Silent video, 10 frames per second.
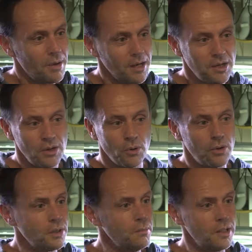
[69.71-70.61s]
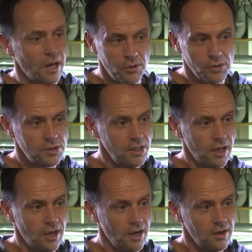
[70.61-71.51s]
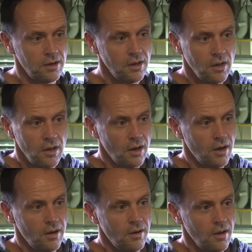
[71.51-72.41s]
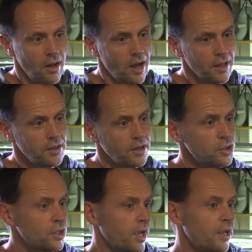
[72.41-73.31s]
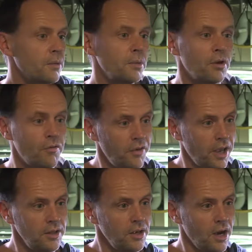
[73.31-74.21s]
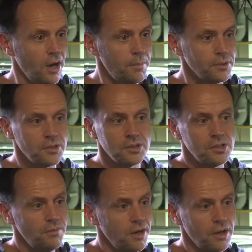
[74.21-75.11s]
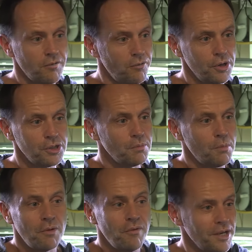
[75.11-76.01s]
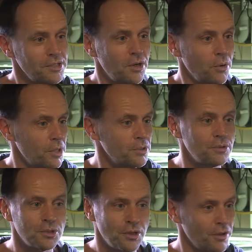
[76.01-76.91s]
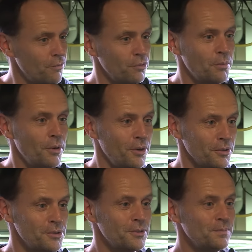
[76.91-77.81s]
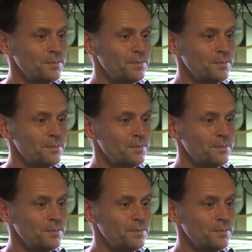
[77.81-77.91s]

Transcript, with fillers: Manche locken damit Nahrungstiere an, äh, andere schrecken damit auch Feinde ab. Also das ist weniger erforscht, aber man weiß, sie können es und das schaut wunderbar aus.